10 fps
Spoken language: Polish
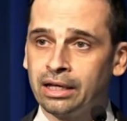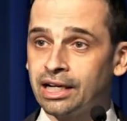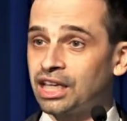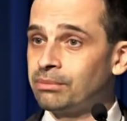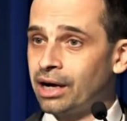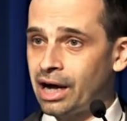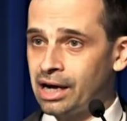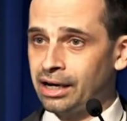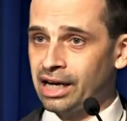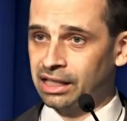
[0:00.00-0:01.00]
jaki ma
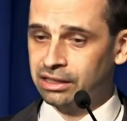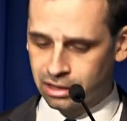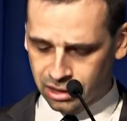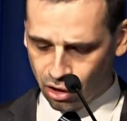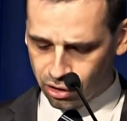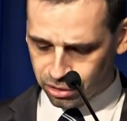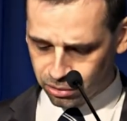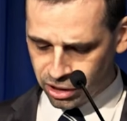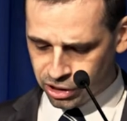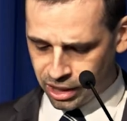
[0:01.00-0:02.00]
ha charakter, ale
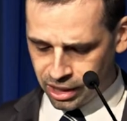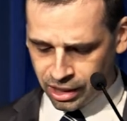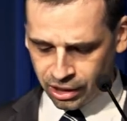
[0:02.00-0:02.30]
okazuje się,